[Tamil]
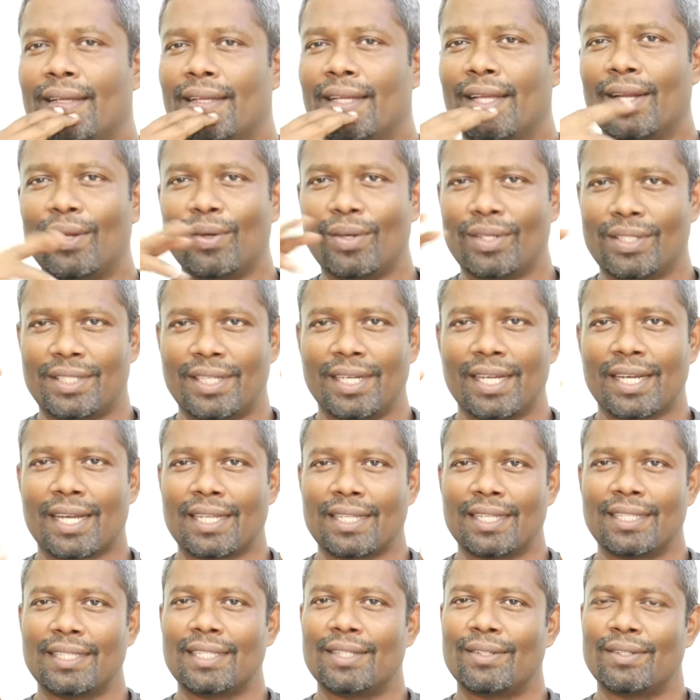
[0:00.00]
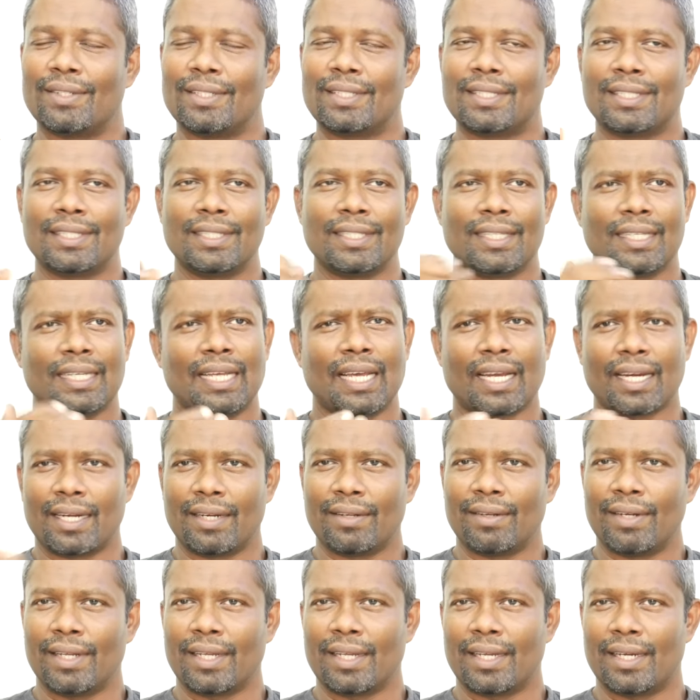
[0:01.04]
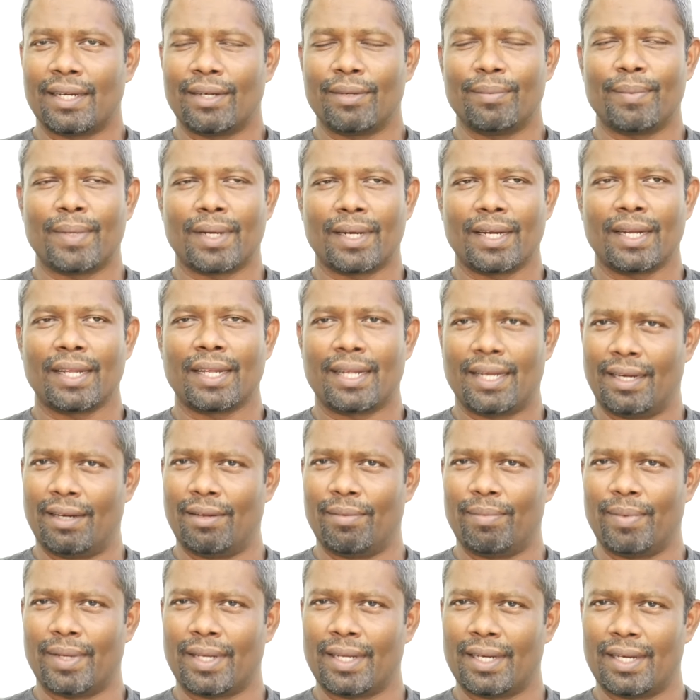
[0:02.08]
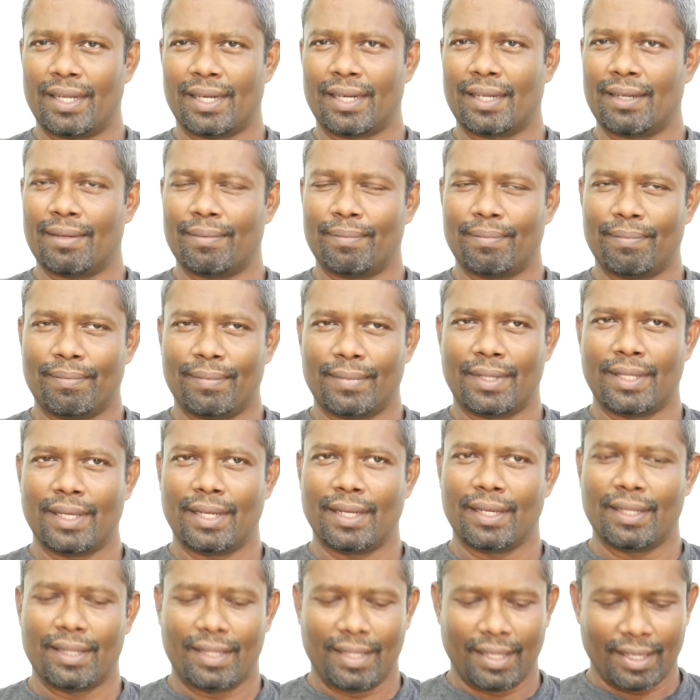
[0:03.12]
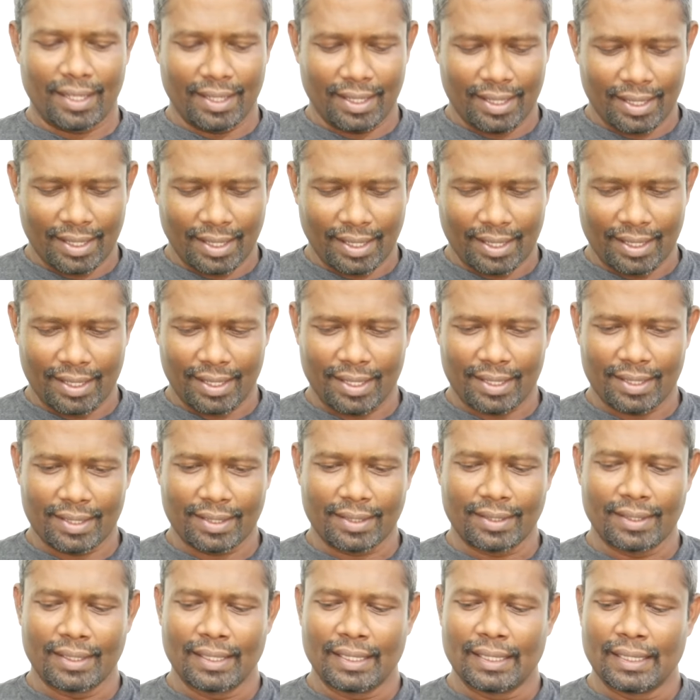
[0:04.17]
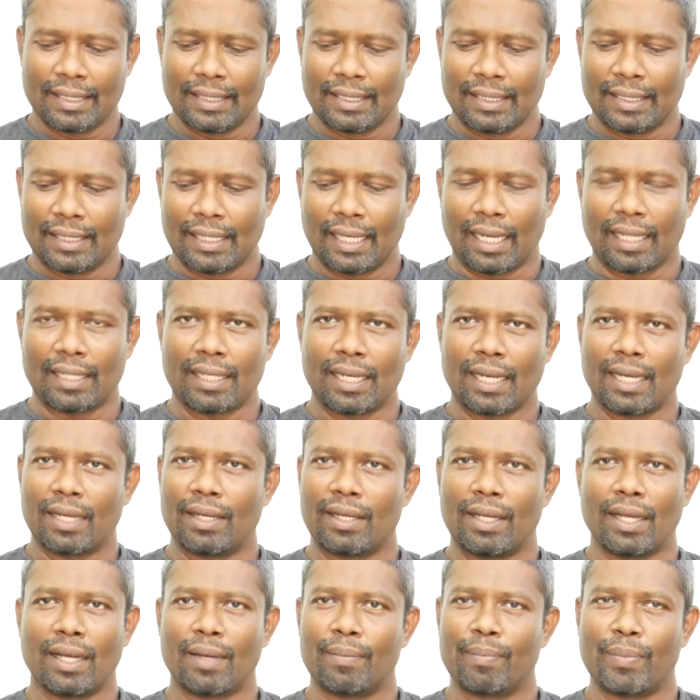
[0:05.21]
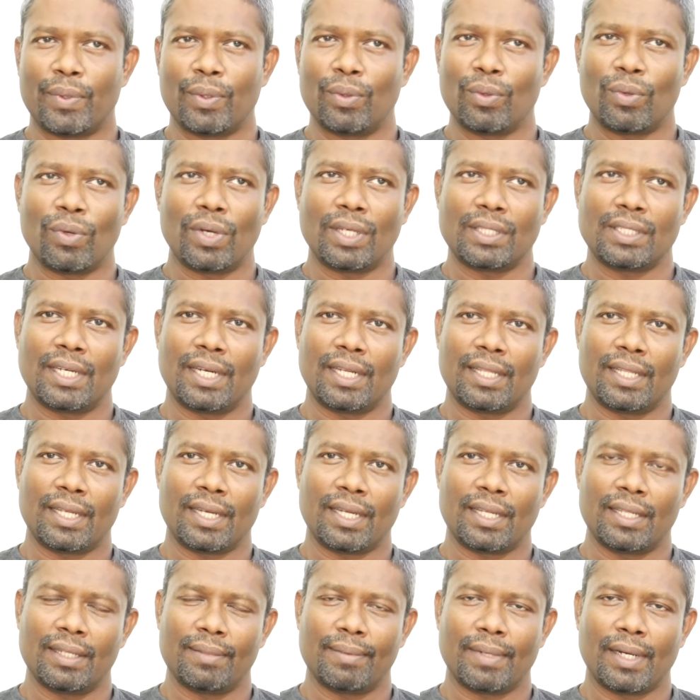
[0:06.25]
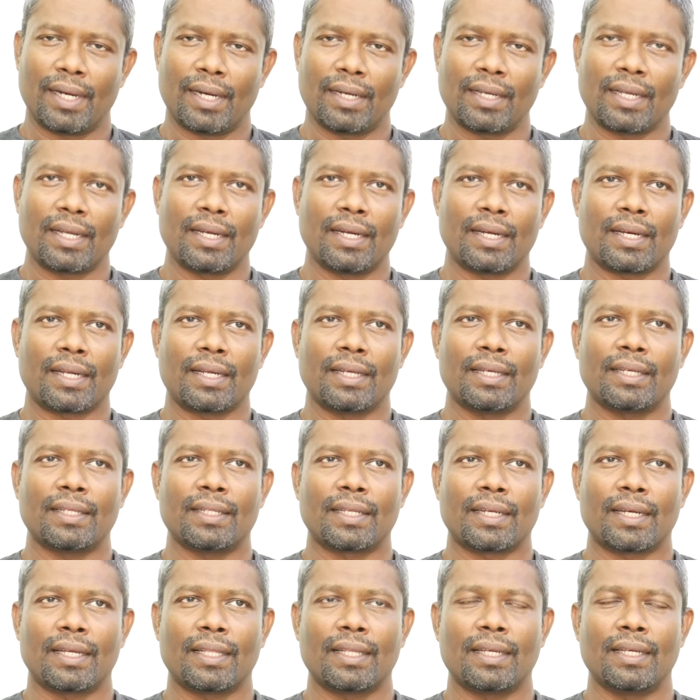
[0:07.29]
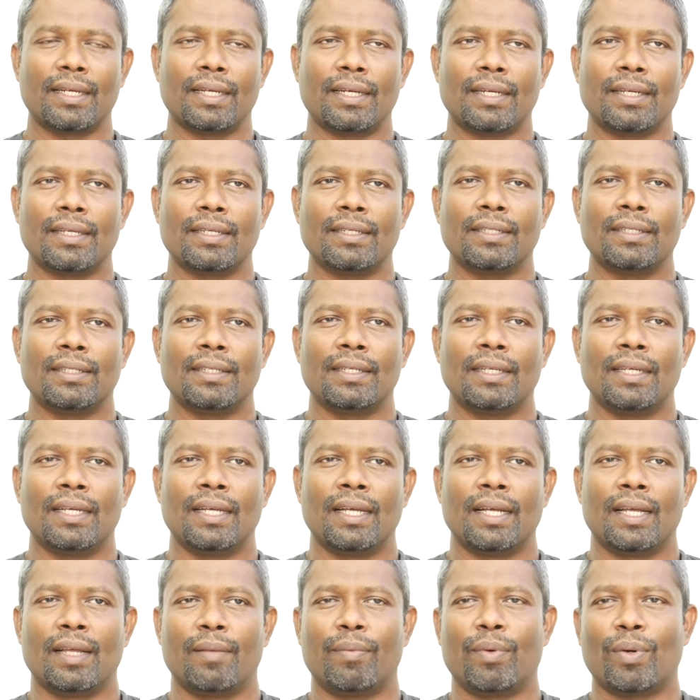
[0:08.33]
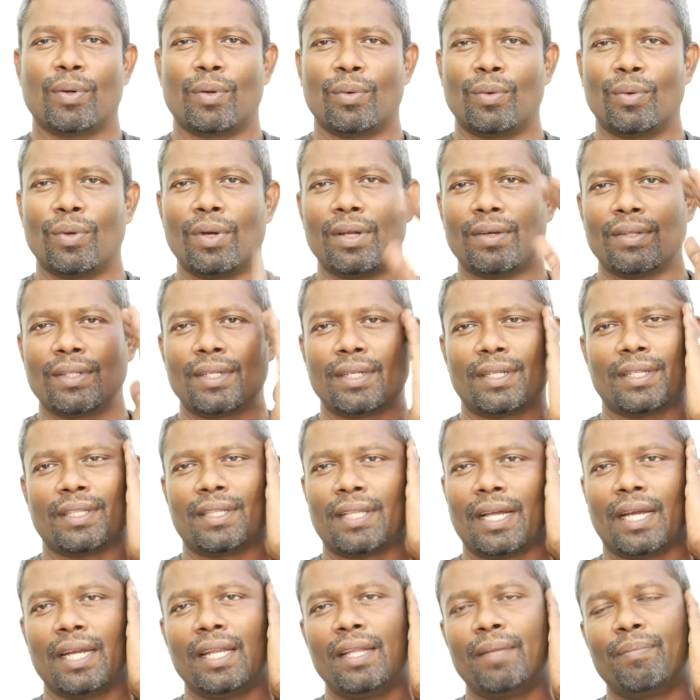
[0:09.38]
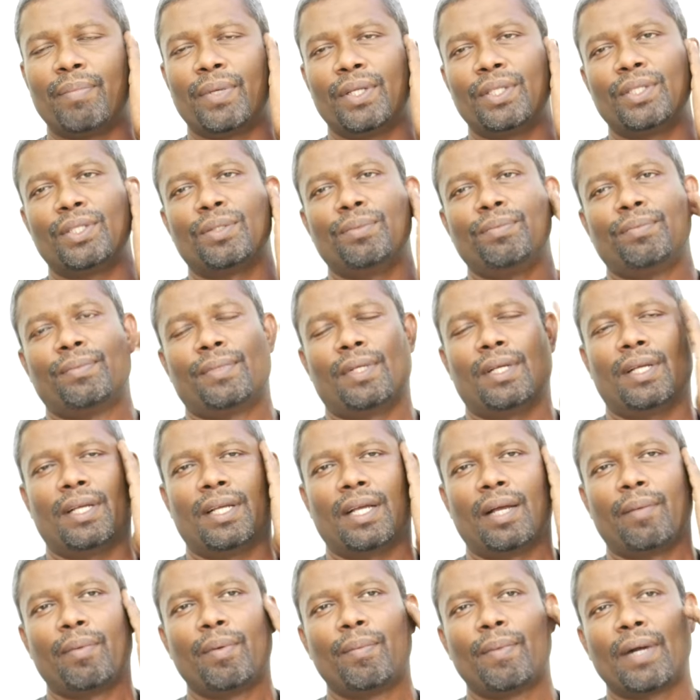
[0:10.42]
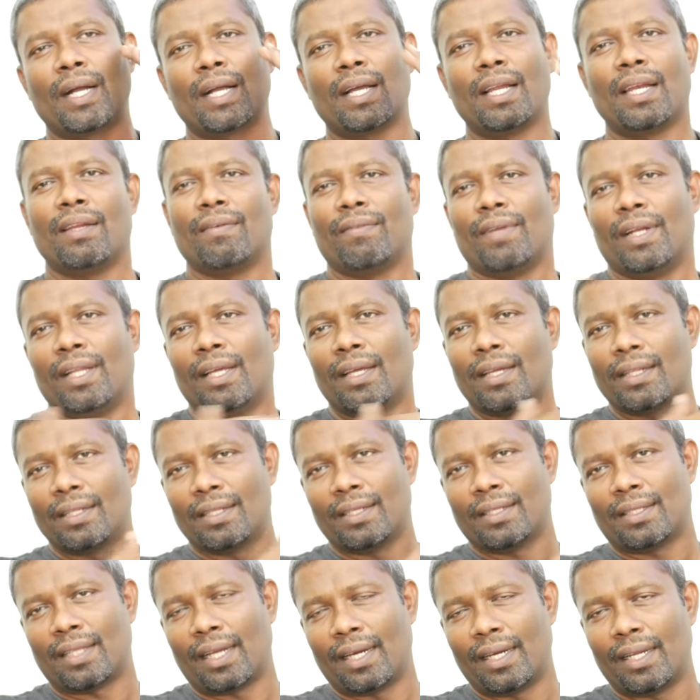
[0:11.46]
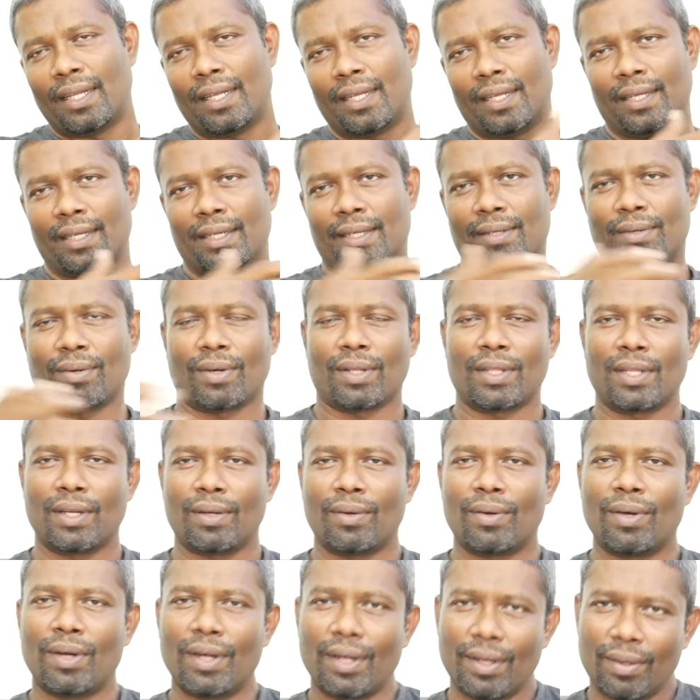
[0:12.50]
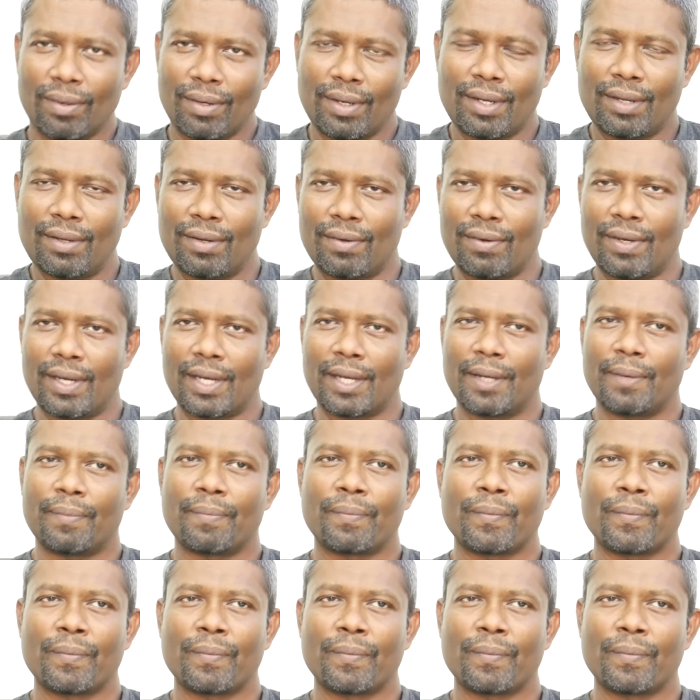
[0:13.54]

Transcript: எனக்கு ஒரு சின்ன கதை ஞாபகம் வந்துச்சு ஏற்கனவே நீங்கள் நெட் மார்க்கெட்லையும் கேட்டிருப்பீங்க நிறைய தே தேர்ந்த கதை தான் இது அது எங்கே எப்படி உருவாச்சுன்னு எனக்கு தெரியாது பட் நானும் கேட்டிருக்கேன் அந்த கதை என்னென்னா இப்போ ஒரு ஊரில் வந்துட்டு தண்ணி பஞ்சம் அப்போ மக்கள்லாம் வெளியேருந்து தண்ணி குடத்தில் குறைட்டு கொரிட்டு வருவாங்க